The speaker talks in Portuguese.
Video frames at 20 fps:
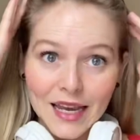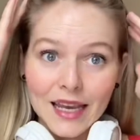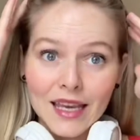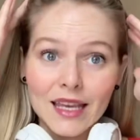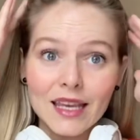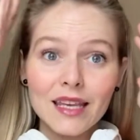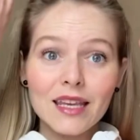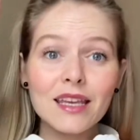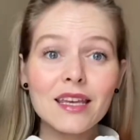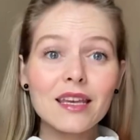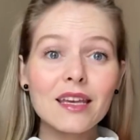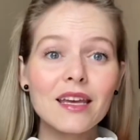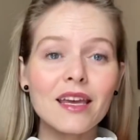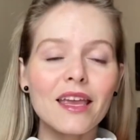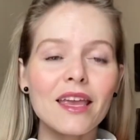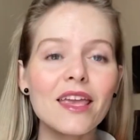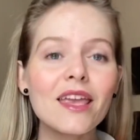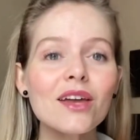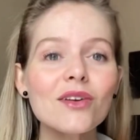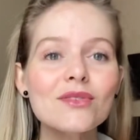
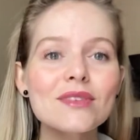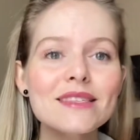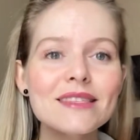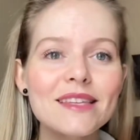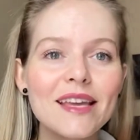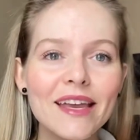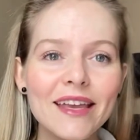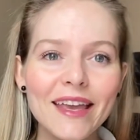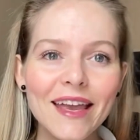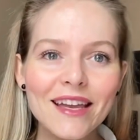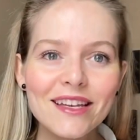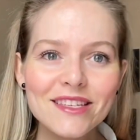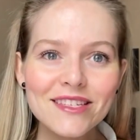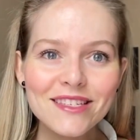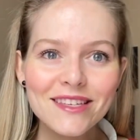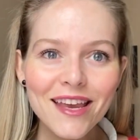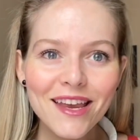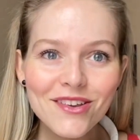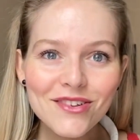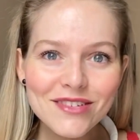E eu sei que é
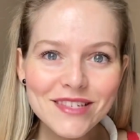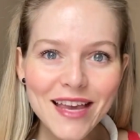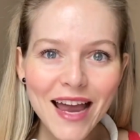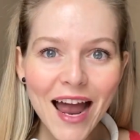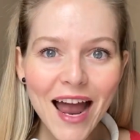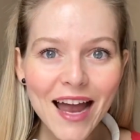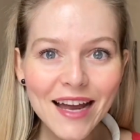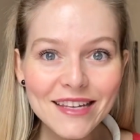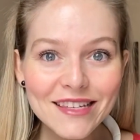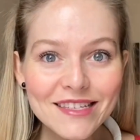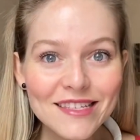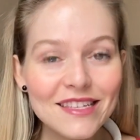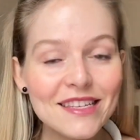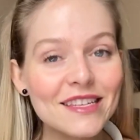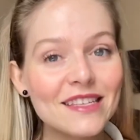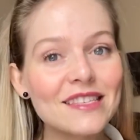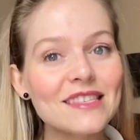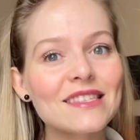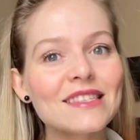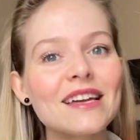cheio de
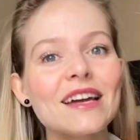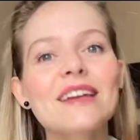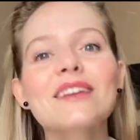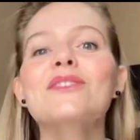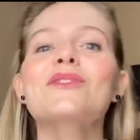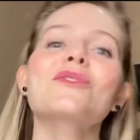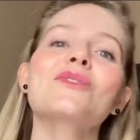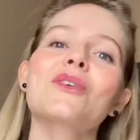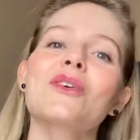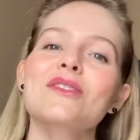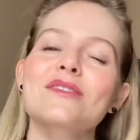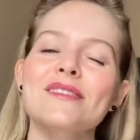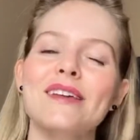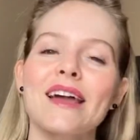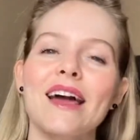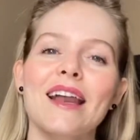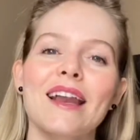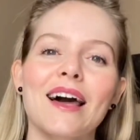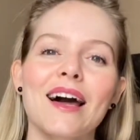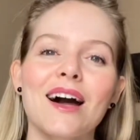artista aí no nosso
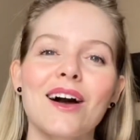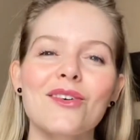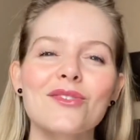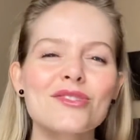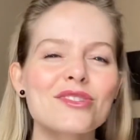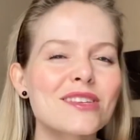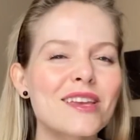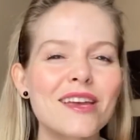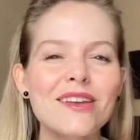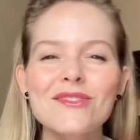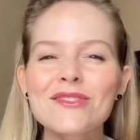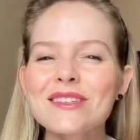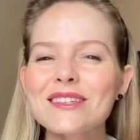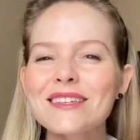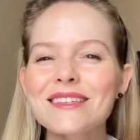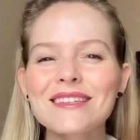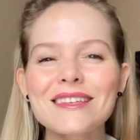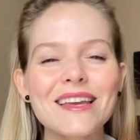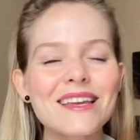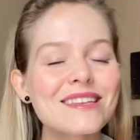canal, cheio
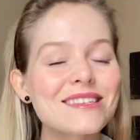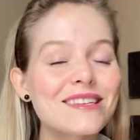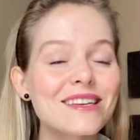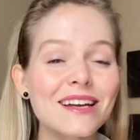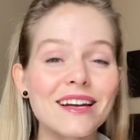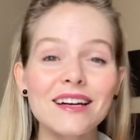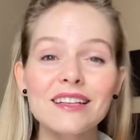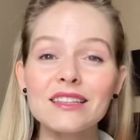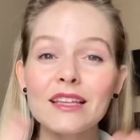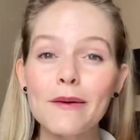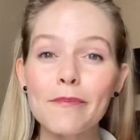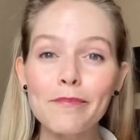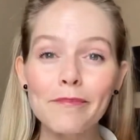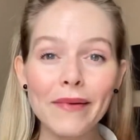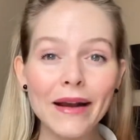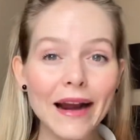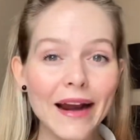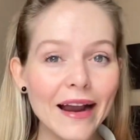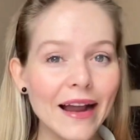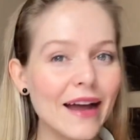de gente que canta
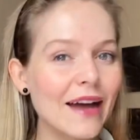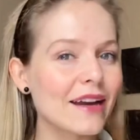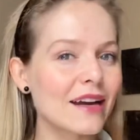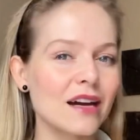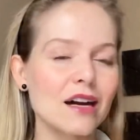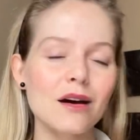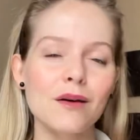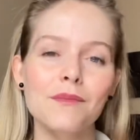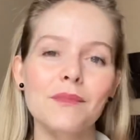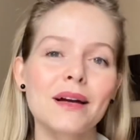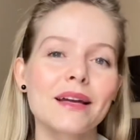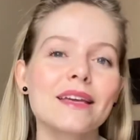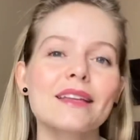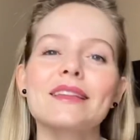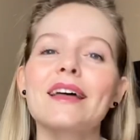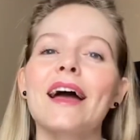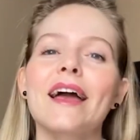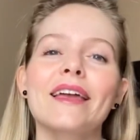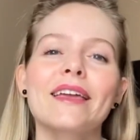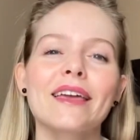pra caramba, que
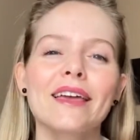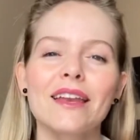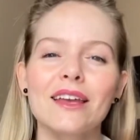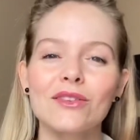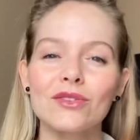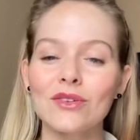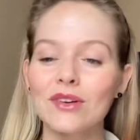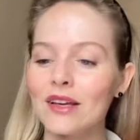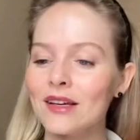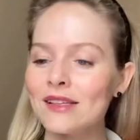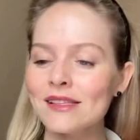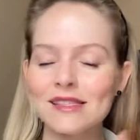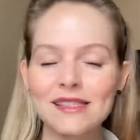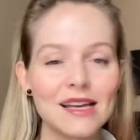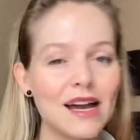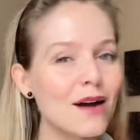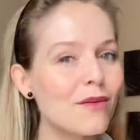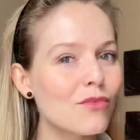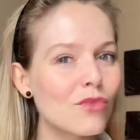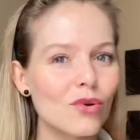tá aí querendo
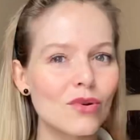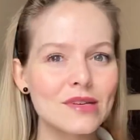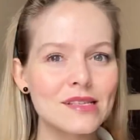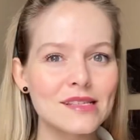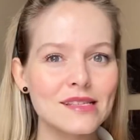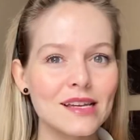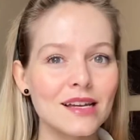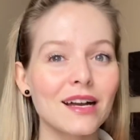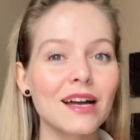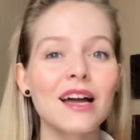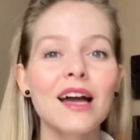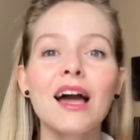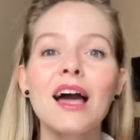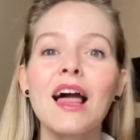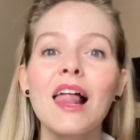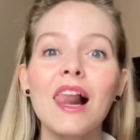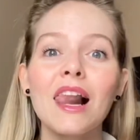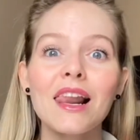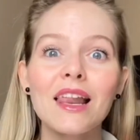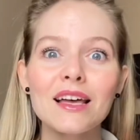lançar música,
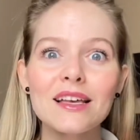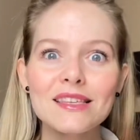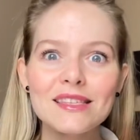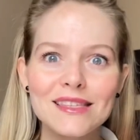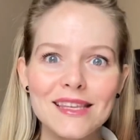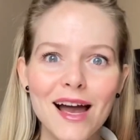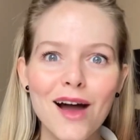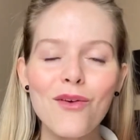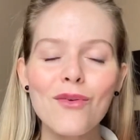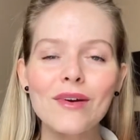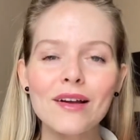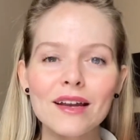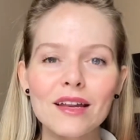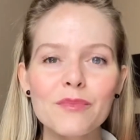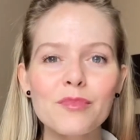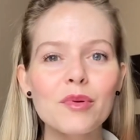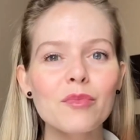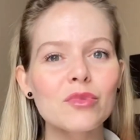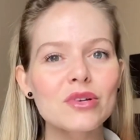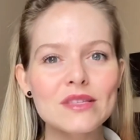lançar um
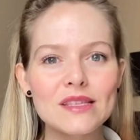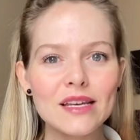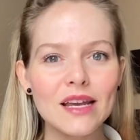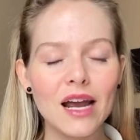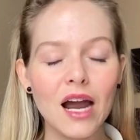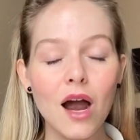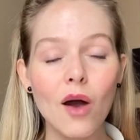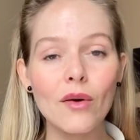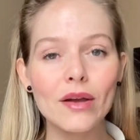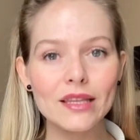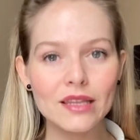clipe musical.